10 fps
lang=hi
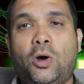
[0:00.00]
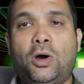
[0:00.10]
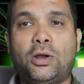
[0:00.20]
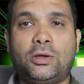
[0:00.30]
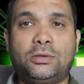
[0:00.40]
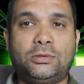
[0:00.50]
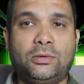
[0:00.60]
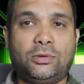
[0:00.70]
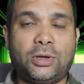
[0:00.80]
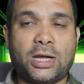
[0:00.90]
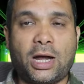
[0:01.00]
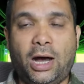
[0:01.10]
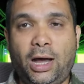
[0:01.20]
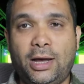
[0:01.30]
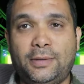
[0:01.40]
और उन्होंने
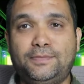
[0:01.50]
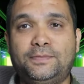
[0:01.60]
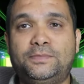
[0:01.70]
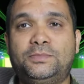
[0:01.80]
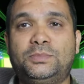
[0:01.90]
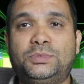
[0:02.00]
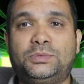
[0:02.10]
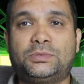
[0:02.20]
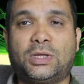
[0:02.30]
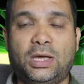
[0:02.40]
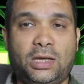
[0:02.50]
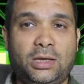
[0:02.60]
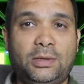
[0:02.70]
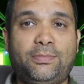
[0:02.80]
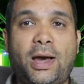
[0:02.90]
कहा कि
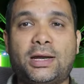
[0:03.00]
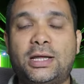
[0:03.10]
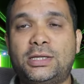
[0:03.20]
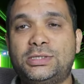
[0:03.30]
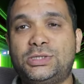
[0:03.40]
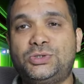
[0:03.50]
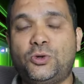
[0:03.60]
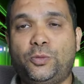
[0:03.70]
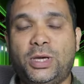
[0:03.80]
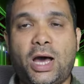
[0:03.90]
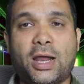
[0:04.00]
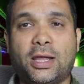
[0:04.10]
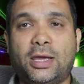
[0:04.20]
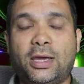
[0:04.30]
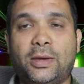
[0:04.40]
बांग्लादेशी जो भी आ
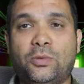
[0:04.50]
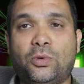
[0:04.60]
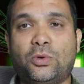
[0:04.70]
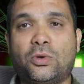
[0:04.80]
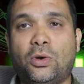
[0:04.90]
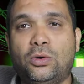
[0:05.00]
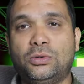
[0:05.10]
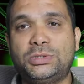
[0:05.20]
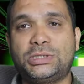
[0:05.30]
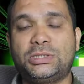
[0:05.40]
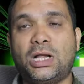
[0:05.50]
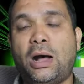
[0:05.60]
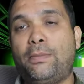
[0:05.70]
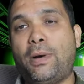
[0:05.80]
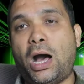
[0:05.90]
रहे हैं उनको सीधा
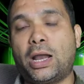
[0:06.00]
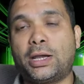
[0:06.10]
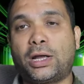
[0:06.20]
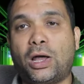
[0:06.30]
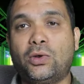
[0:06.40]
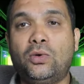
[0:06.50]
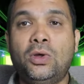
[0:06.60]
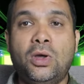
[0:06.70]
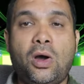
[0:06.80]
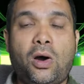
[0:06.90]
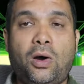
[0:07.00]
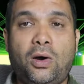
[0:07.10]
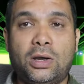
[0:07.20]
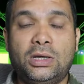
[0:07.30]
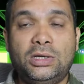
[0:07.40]
बाहर निकालो
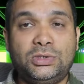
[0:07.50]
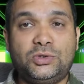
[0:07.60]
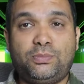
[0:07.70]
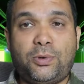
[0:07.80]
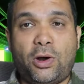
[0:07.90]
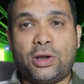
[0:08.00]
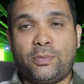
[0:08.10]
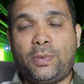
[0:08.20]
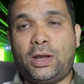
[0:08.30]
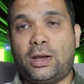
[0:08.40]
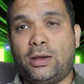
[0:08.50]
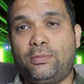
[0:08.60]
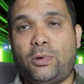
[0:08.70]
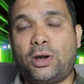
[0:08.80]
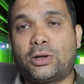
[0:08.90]
और जो बॉर्डर
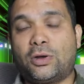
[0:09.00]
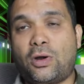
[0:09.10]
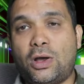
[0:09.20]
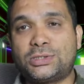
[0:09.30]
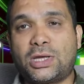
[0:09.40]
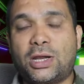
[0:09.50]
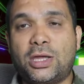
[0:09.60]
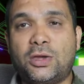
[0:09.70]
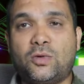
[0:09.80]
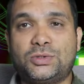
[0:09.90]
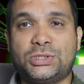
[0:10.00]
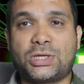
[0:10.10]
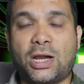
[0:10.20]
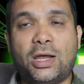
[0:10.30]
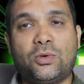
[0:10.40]
पर बॉर्डर क्रॉस करने की कोशिश
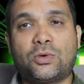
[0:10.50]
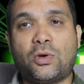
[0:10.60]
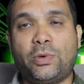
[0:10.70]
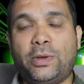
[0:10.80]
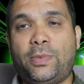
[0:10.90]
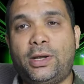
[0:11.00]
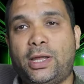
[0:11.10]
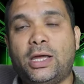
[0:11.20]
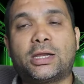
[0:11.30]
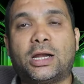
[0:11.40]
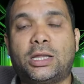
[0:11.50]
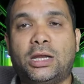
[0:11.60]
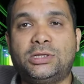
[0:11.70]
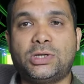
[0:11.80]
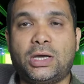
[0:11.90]
कर रहे हैं उनको वहीं पर ढेर कर
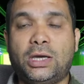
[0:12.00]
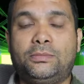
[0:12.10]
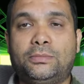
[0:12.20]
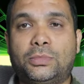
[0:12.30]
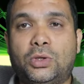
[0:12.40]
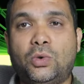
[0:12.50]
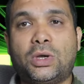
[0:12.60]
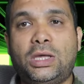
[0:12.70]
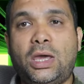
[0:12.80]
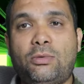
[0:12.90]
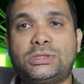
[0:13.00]
देना चाहिए क्योंकि ये